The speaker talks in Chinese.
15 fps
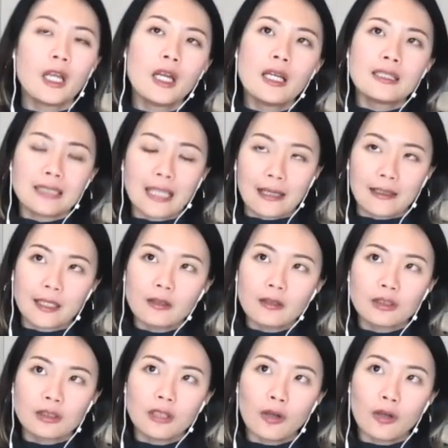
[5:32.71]
想要
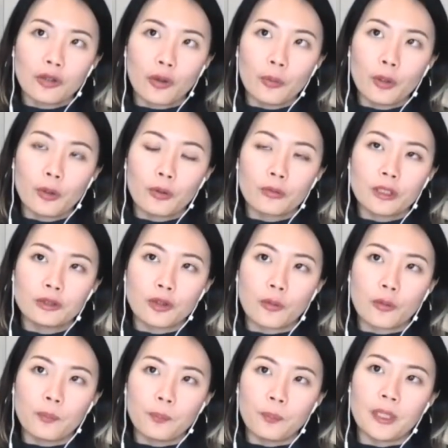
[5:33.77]
知道有没有那
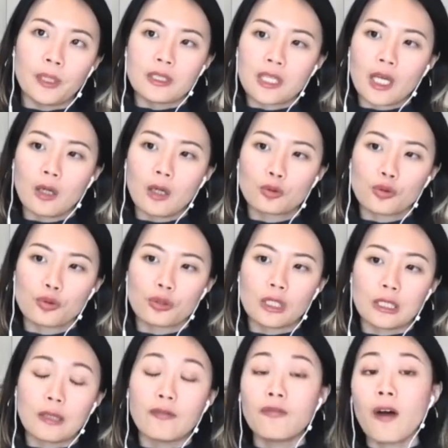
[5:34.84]
种比较具
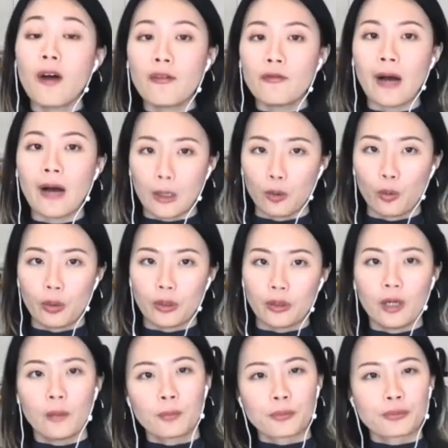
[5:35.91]
体的方法论，
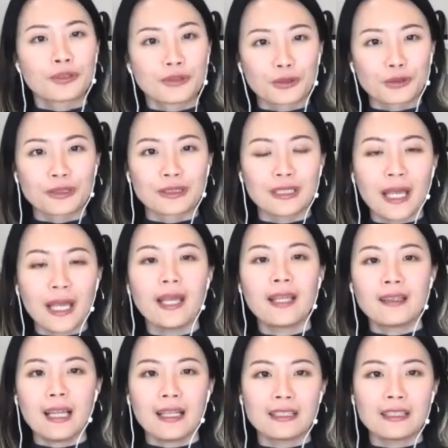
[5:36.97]
而不是就是哎，
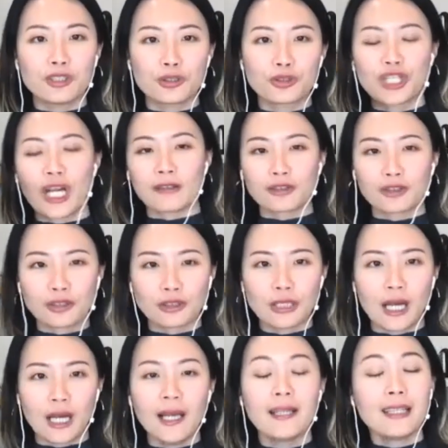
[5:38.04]
那你就尝试
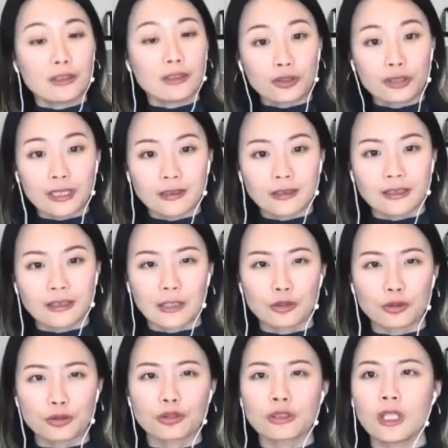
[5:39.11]
啊，哎，那你就坚持下
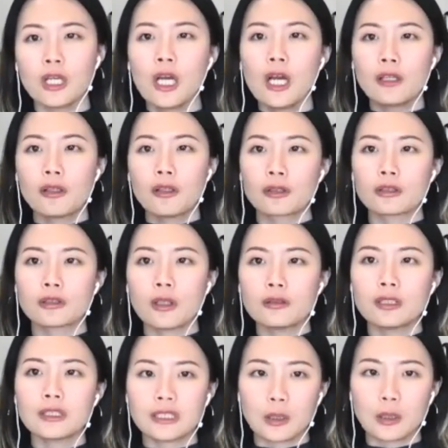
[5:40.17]
去。就是有的时候
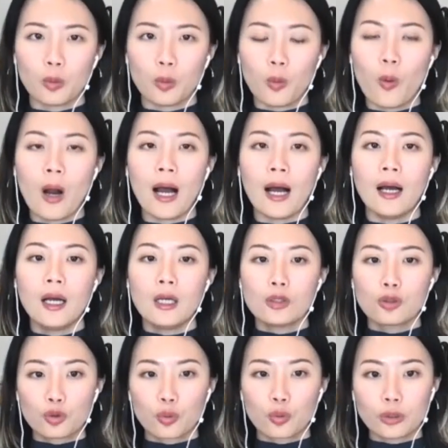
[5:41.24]
这些话
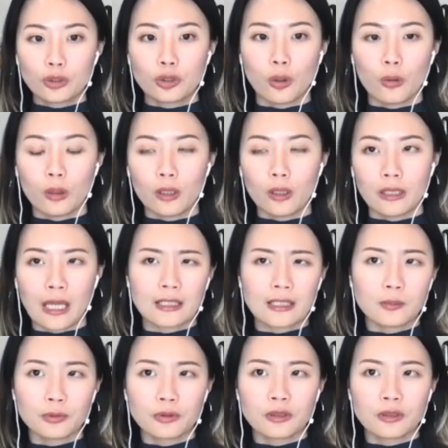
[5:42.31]
说久了，你还
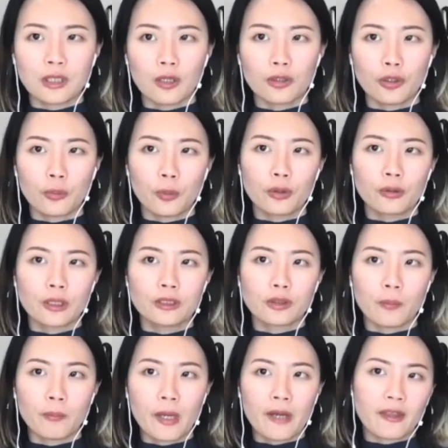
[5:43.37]
是不知道有没有那
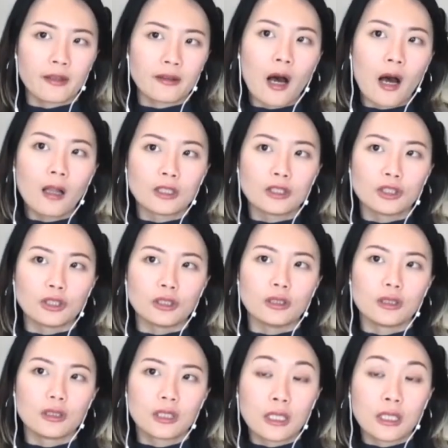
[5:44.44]
种 methodology
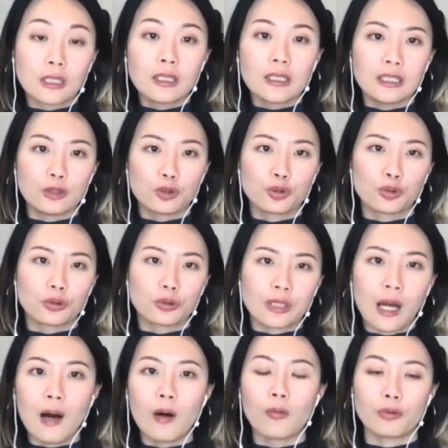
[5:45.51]
可以去
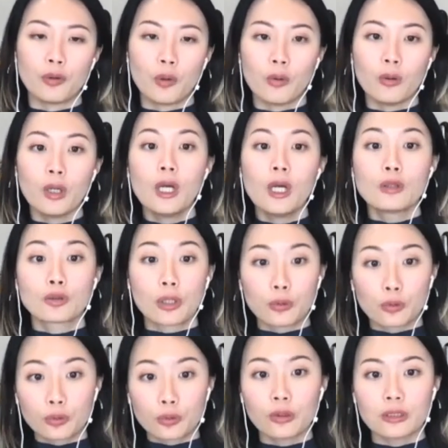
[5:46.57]
套用。所以
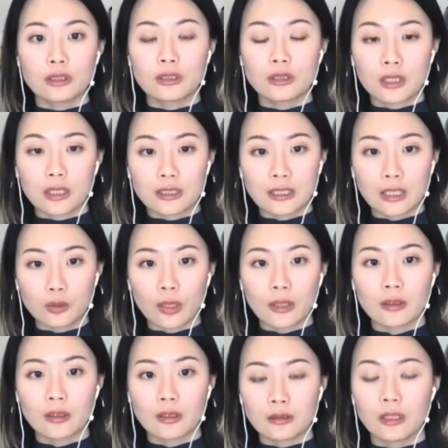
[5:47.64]
如果你是这个阶
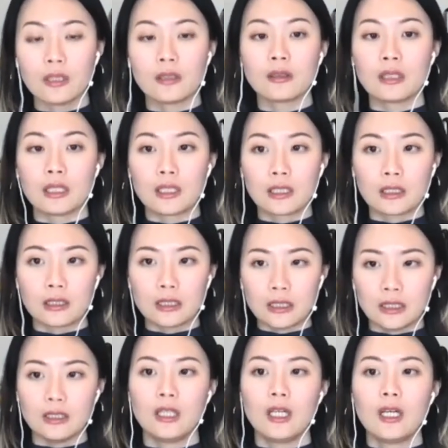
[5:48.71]
段的人，你可
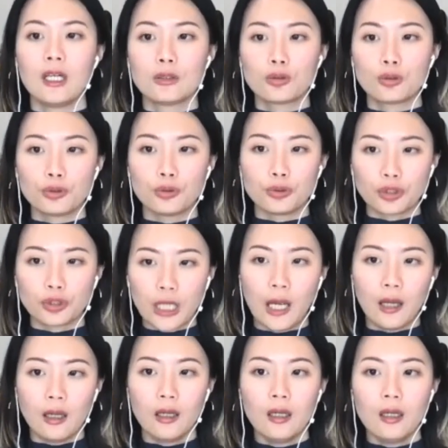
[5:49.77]
以去
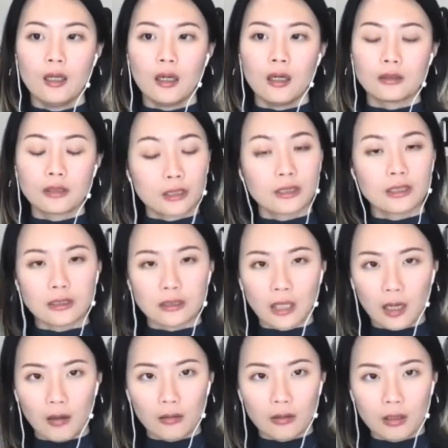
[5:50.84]
上。呃，设计师
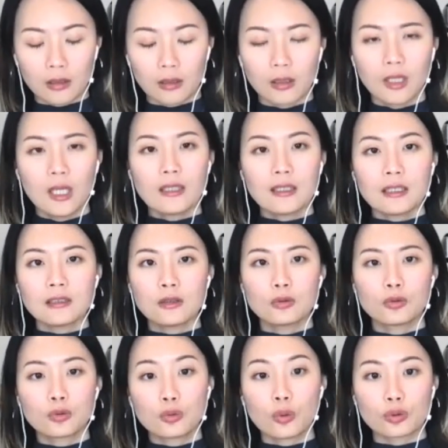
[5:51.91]
考课。但是
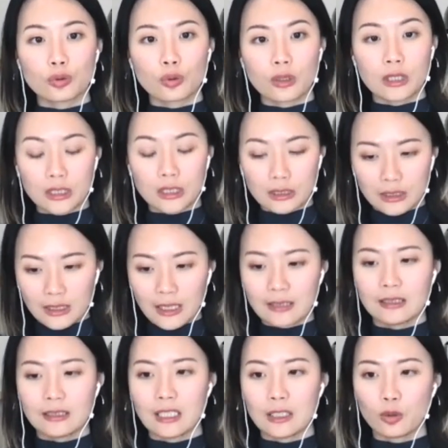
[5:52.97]
如果说你
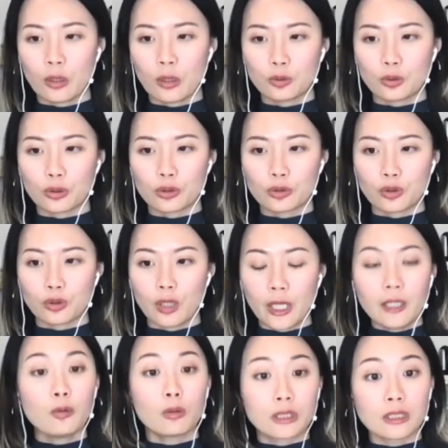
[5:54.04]
现阶段觉得说，哎，
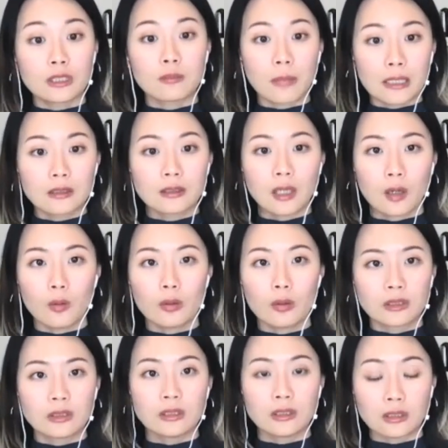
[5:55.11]
我其实蛮知道我
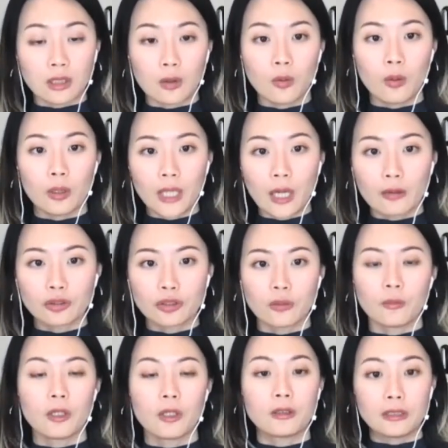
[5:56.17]
自己生活要什
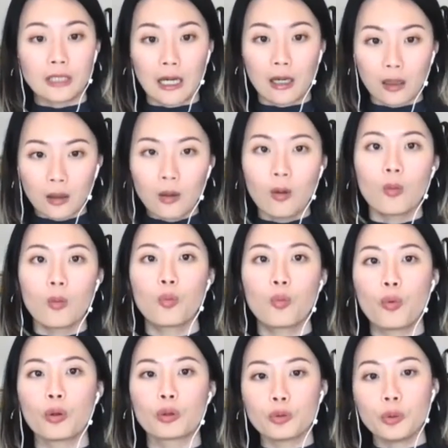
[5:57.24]
么，然后
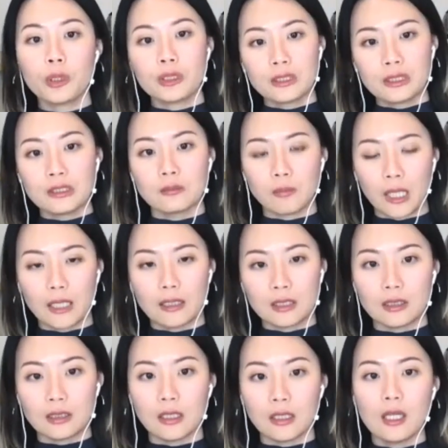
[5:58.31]
我对自媒
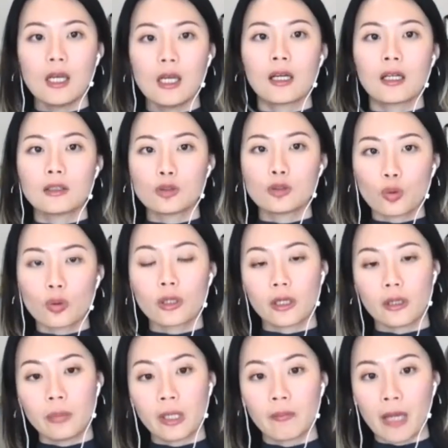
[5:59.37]
体跟做个
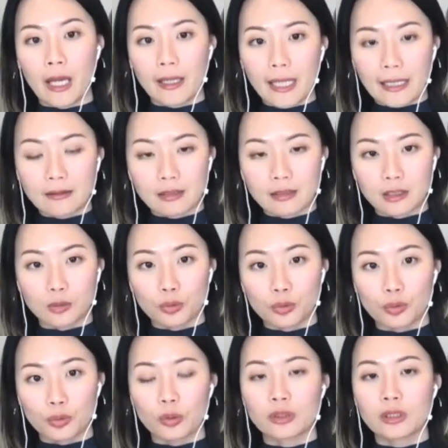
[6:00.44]
人品牌感兴
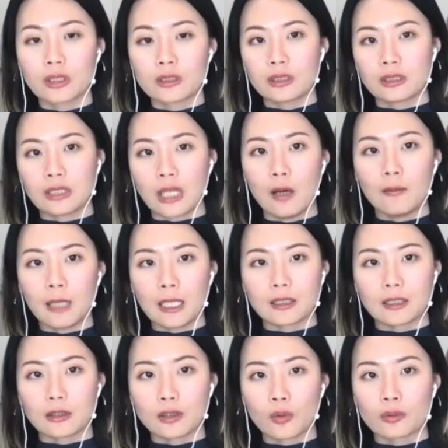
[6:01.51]
趣，我甚至想要把这
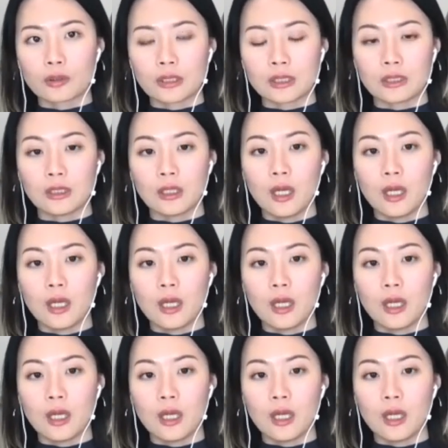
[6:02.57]
个东西，